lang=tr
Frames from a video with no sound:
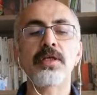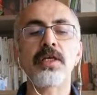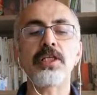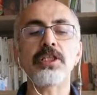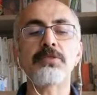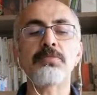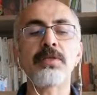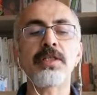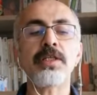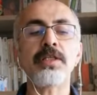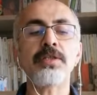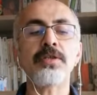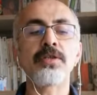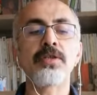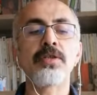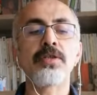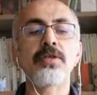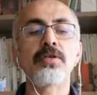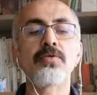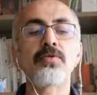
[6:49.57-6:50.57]
Gelişmeler
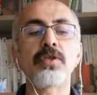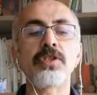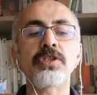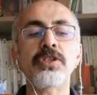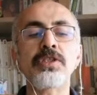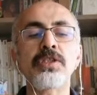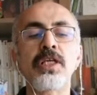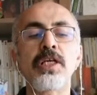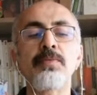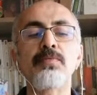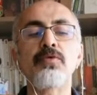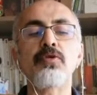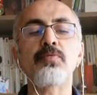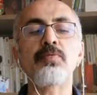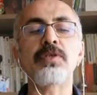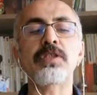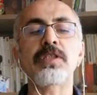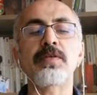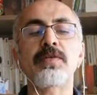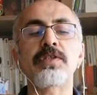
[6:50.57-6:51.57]
sürecin daha
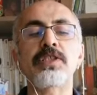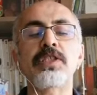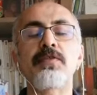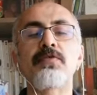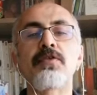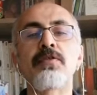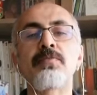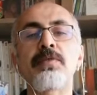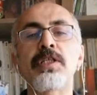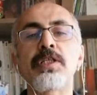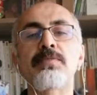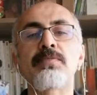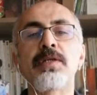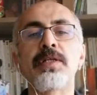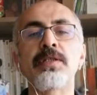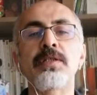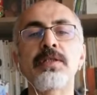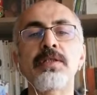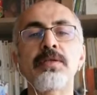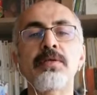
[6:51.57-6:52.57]
büyük bir savaşa evrilme
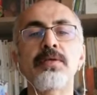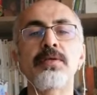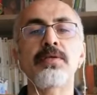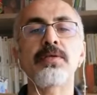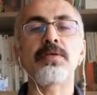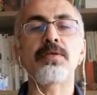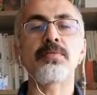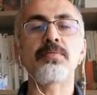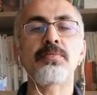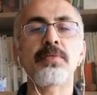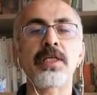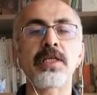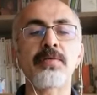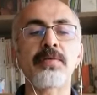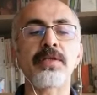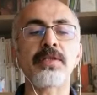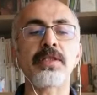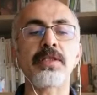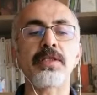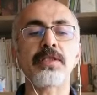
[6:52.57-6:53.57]
ihtimalini
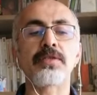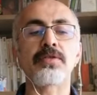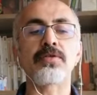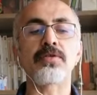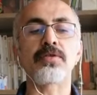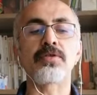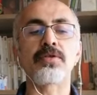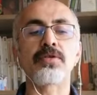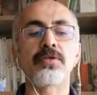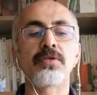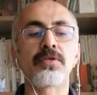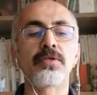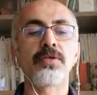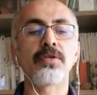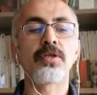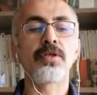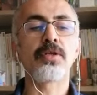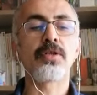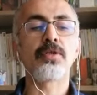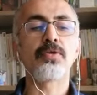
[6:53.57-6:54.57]
beraberinde getiriyor.
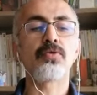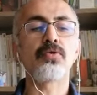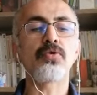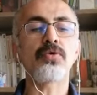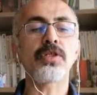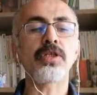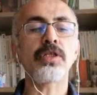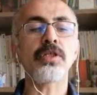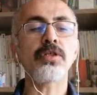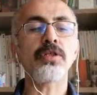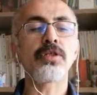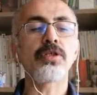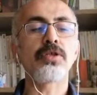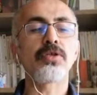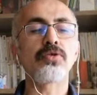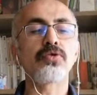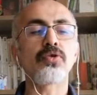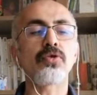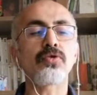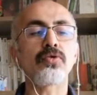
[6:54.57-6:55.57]
Türkiye
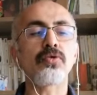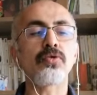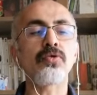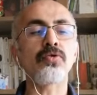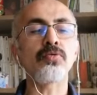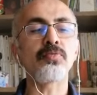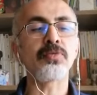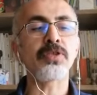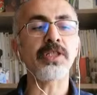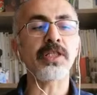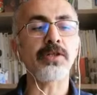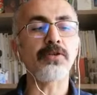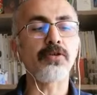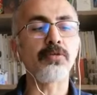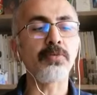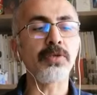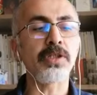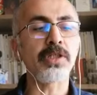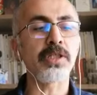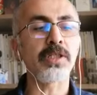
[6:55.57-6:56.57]
çok yoğun bir
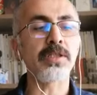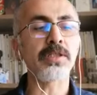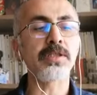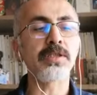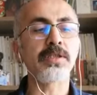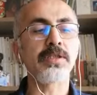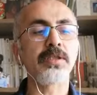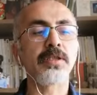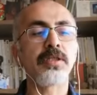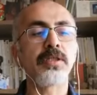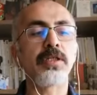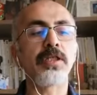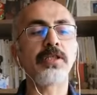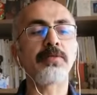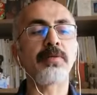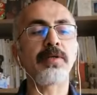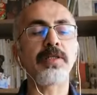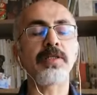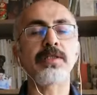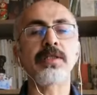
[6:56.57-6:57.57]
ekonomik kriz
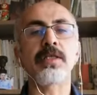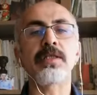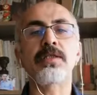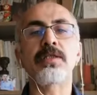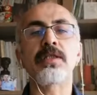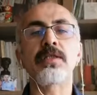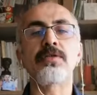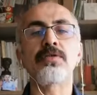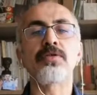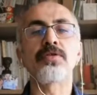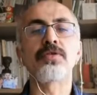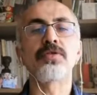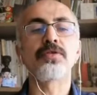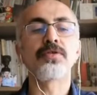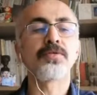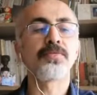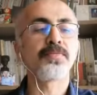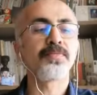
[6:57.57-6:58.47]
ihtimali tehdit ediyor.